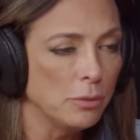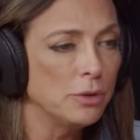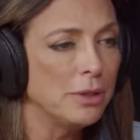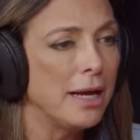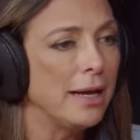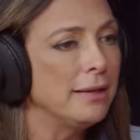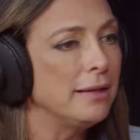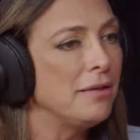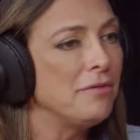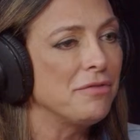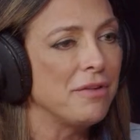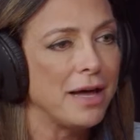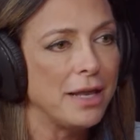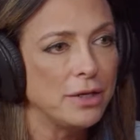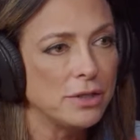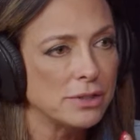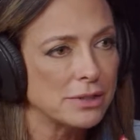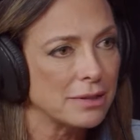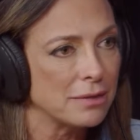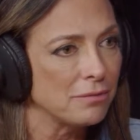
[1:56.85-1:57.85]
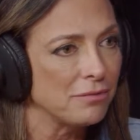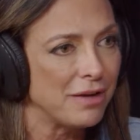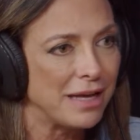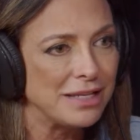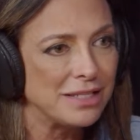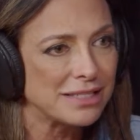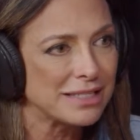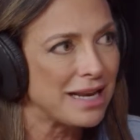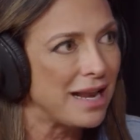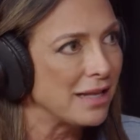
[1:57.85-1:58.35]
mudar e tem várias,
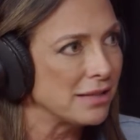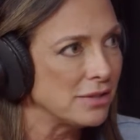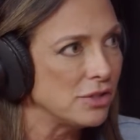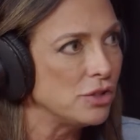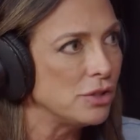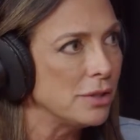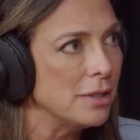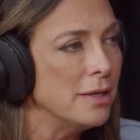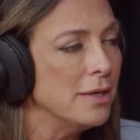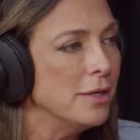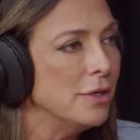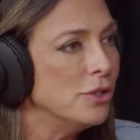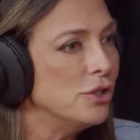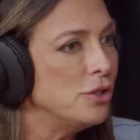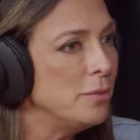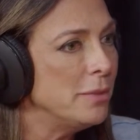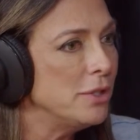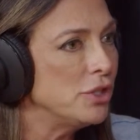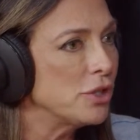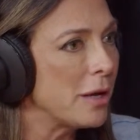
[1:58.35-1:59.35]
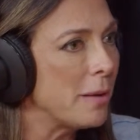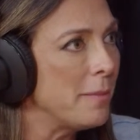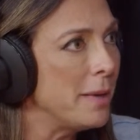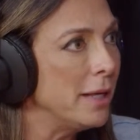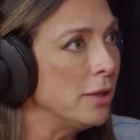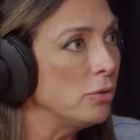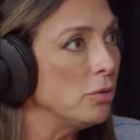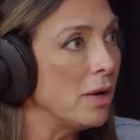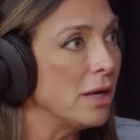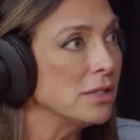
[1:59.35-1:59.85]
várias classes de
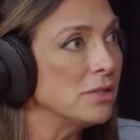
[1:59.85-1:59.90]
medicamento.